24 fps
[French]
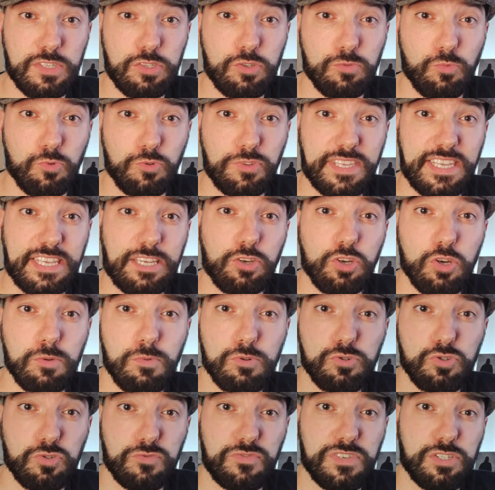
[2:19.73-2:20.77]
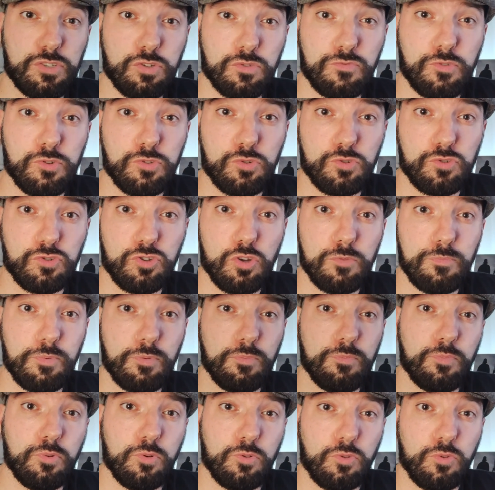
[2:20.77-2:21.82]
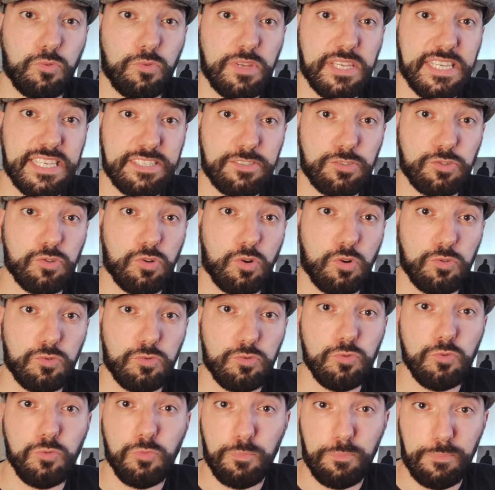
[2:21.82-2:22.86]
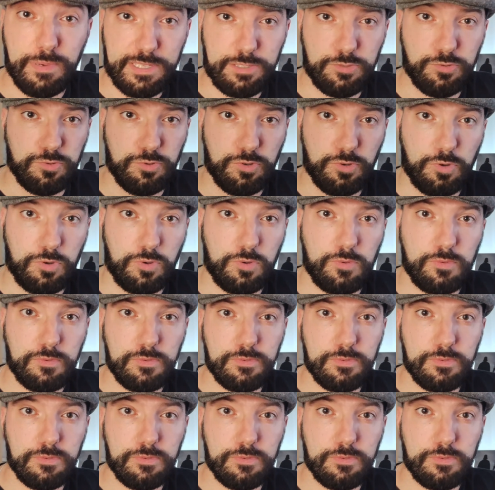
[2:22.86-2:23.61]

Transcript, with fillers: vais te montrer comment je fais sur Photoshop pour donner ce rendu peinture.